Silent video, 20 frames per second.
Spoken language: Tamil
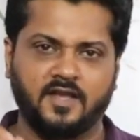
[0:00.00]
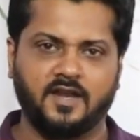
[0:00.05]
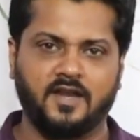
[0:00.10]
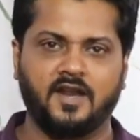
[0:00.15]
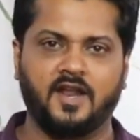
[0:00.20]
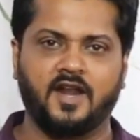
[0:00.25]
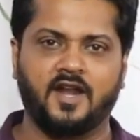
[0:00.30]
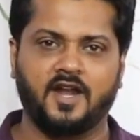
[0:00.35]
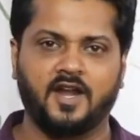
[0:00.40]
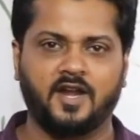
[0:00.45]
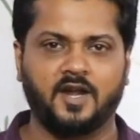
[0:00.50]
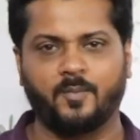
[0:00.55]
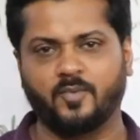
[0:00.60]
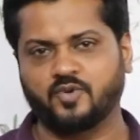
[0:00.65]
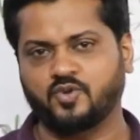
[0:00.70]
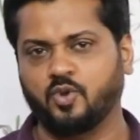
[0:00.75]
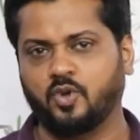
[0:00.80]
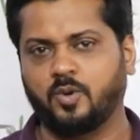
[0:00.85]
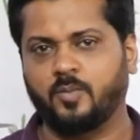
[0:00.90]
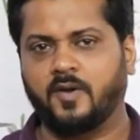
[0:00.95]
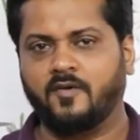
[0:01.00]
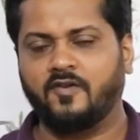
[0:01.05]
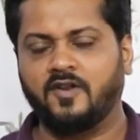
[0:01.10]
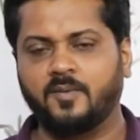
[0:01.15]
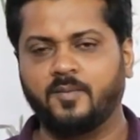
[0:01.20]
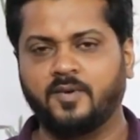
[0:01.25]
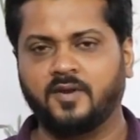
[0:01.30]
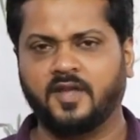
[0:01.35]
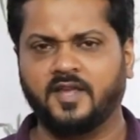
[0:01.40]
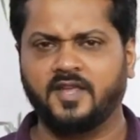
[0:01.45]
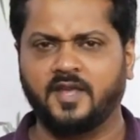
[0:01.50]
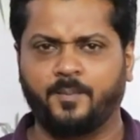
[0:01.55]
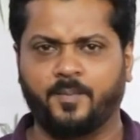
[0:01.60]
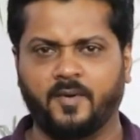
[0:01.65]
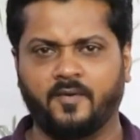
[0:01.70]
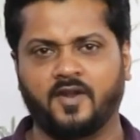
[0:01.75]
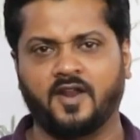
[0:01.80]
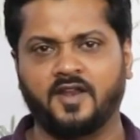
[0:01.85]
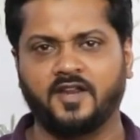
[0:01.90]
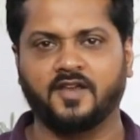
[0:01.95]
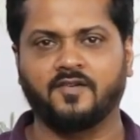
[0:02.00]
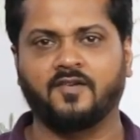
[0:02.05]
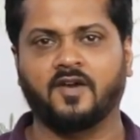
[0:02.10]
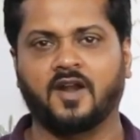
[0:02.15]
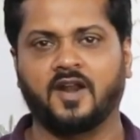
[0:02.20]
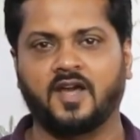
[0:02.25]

எல்லா நாளும் நம்ம ஷோரூம் அவைலபிள் இருக்குது எப்போ வேணால் நீங்கள்